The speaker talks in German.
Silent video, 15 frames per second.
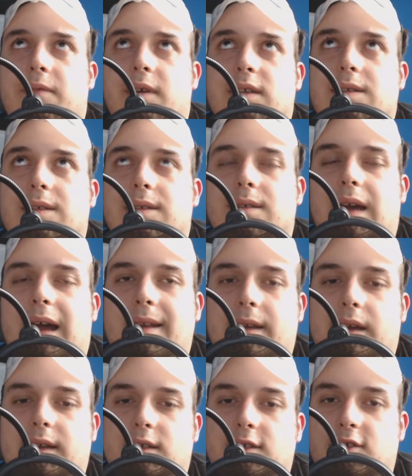etwas
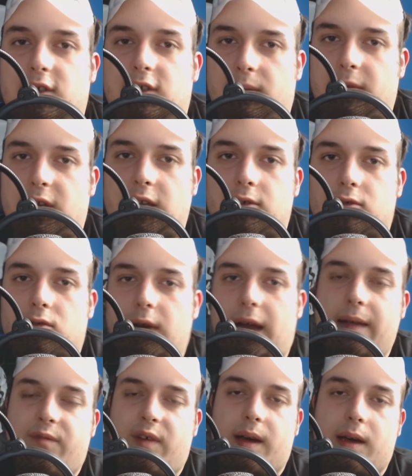andere
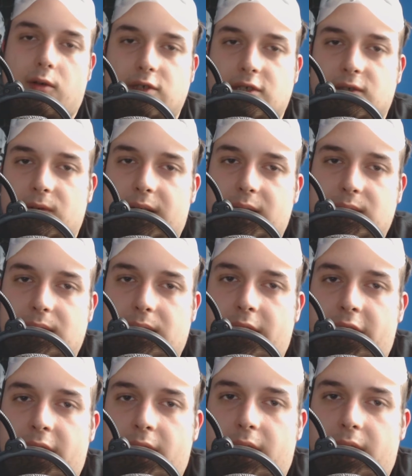Diskriminierung einfach
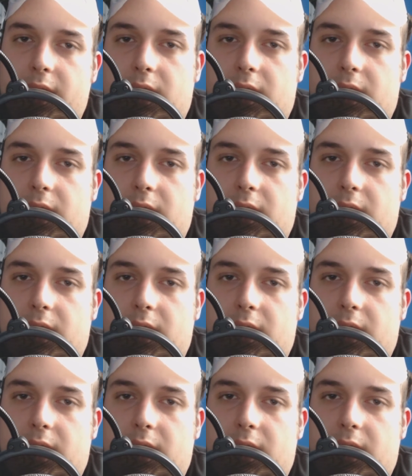rauszulassen